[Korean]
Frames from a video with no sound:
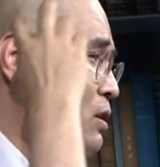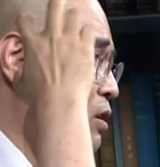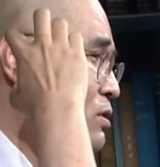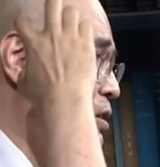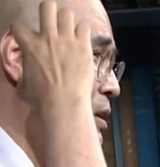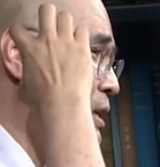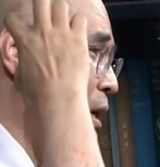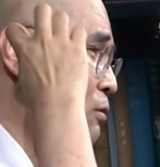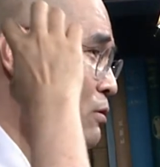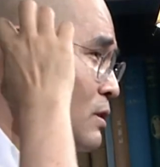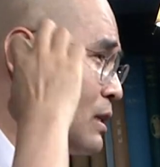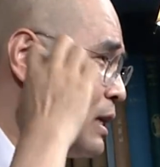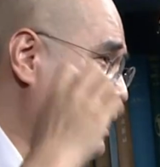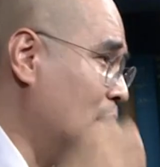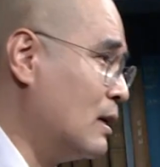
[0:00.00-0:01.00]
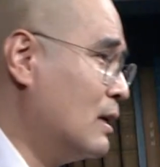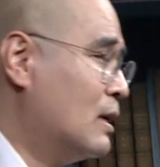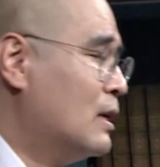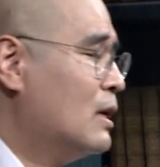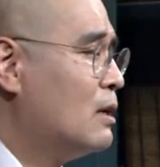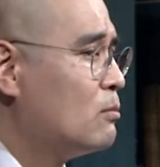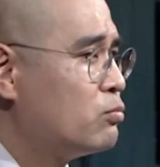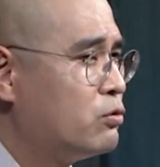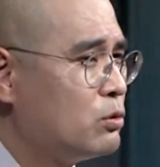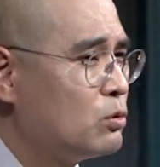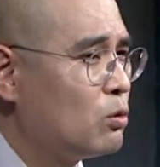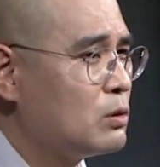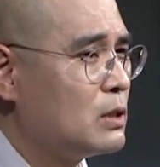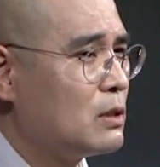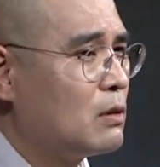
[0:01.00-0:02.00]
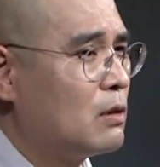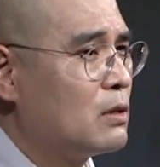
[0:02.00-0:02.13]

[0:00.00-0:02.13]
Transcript: 이런 견적이 나오는데 불도진